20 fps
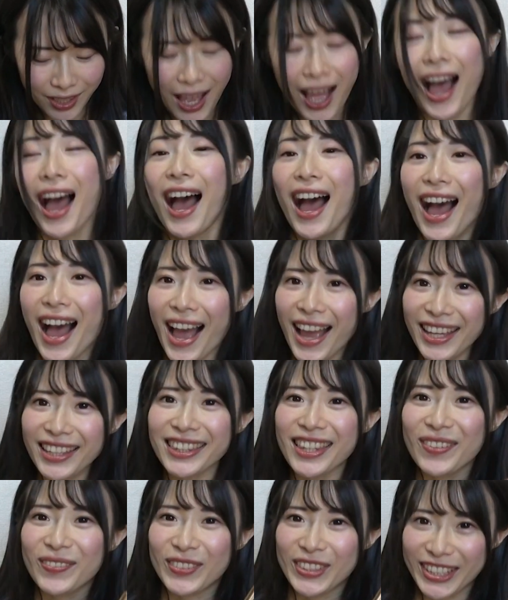たあ、
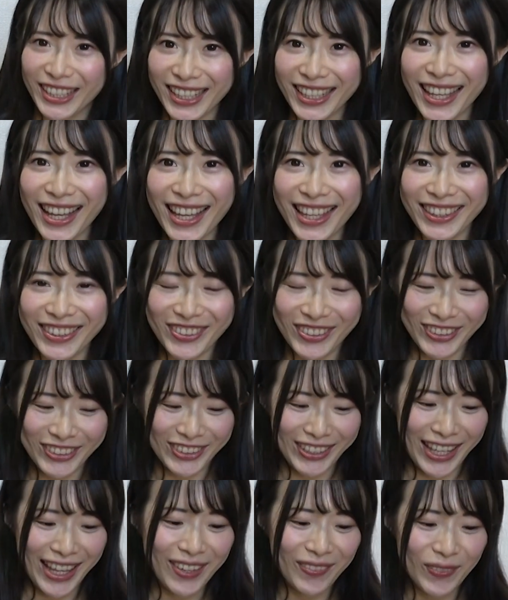アイテム引き換えと
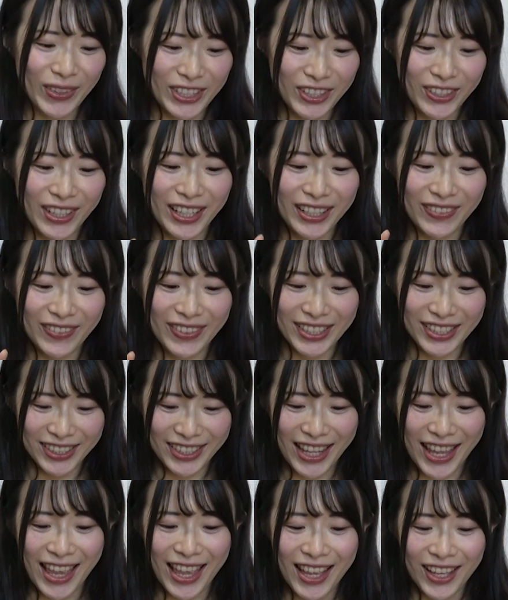いうね、場所があります
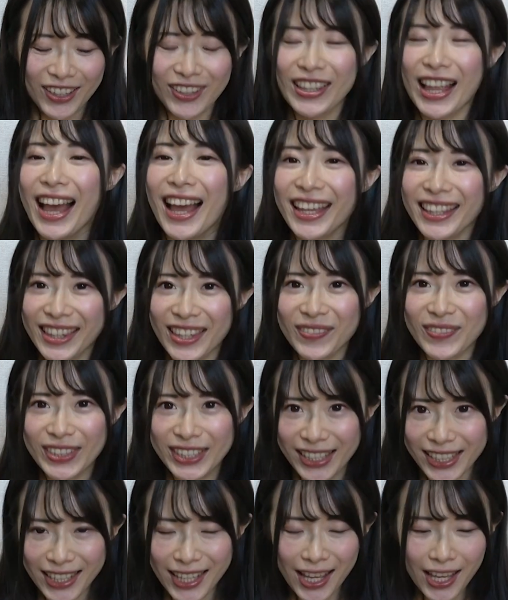んで、このアイテム
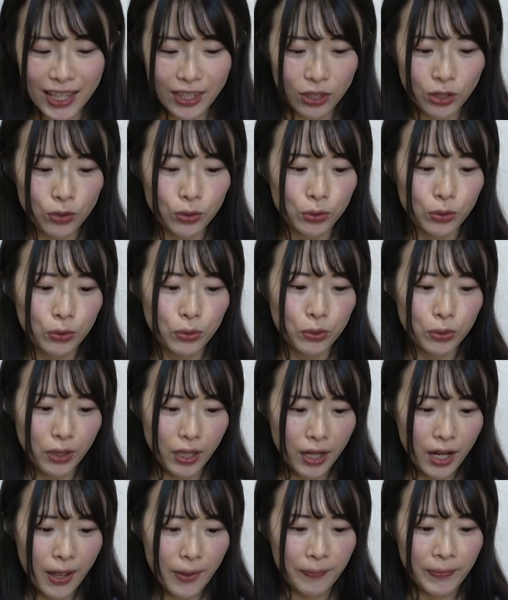引き換えというところ
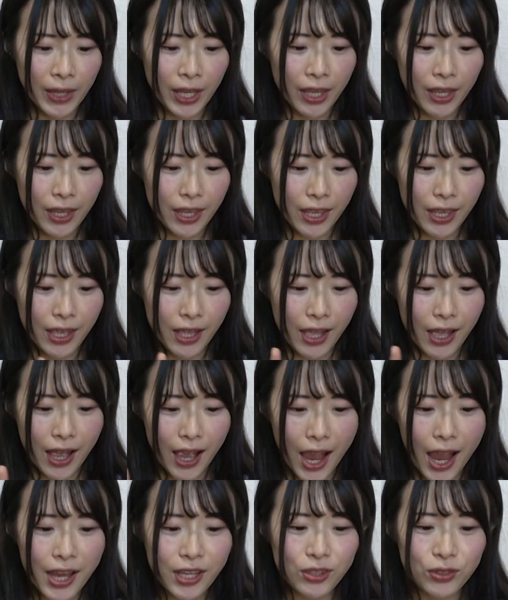から、えー、
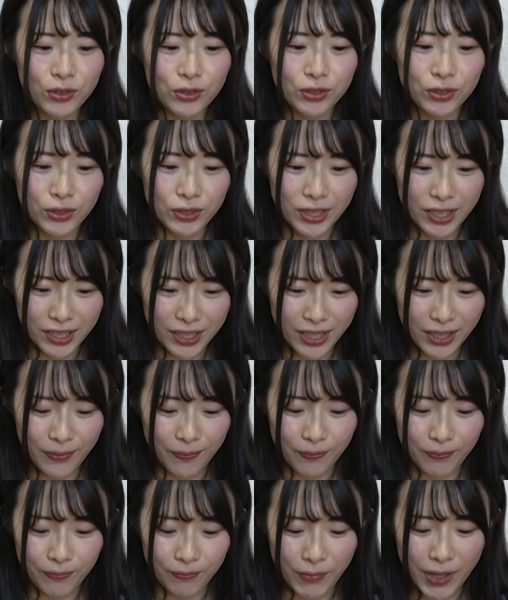アイドルの写
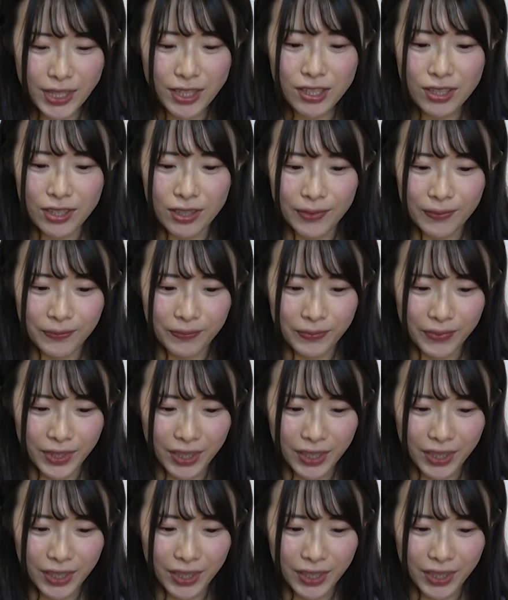真、待つ